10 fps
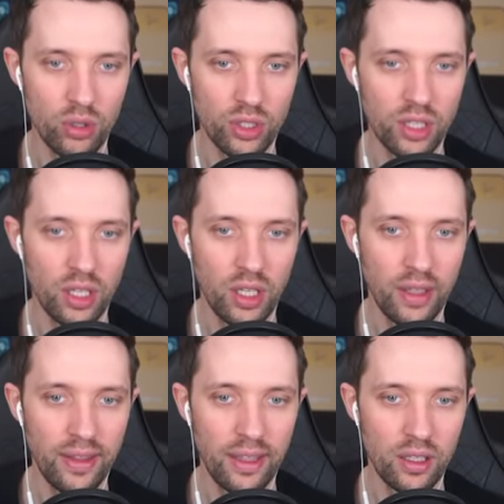Oh Gott.
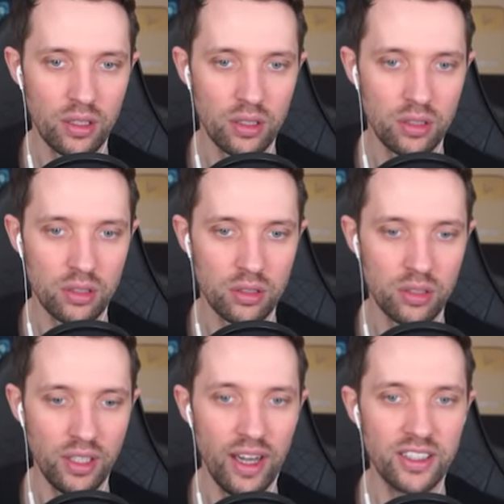
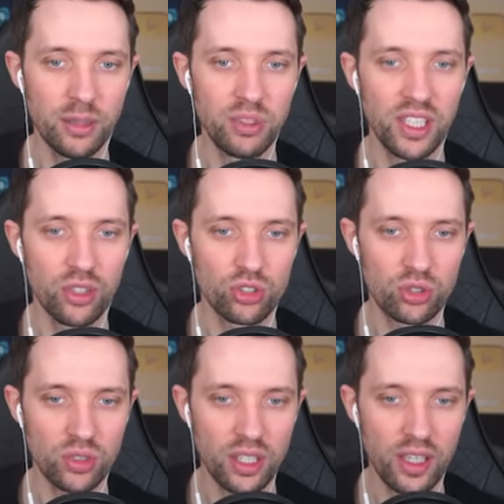Egal, ich habe die
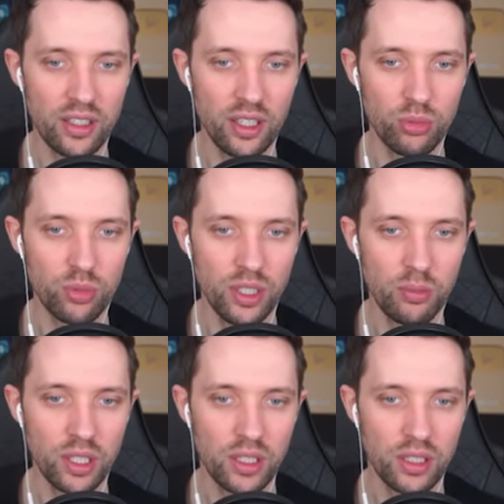Rüstung. Gar kein Problem.